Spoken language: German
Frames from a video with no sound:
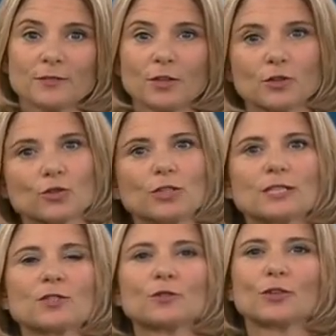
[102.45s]
wenn auch
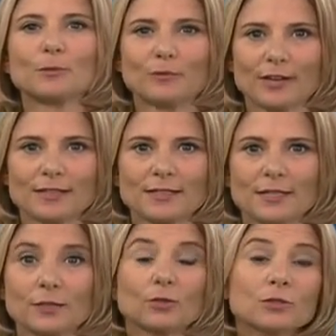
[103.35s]
zunächst nur vor dem
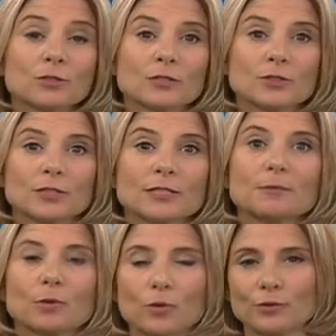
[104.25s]
Fernseher und natürlich die
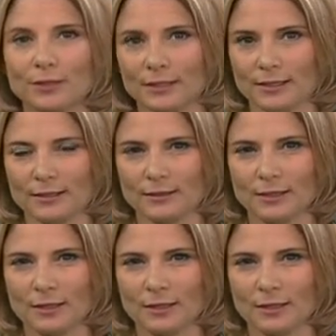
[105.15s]
Profikicker.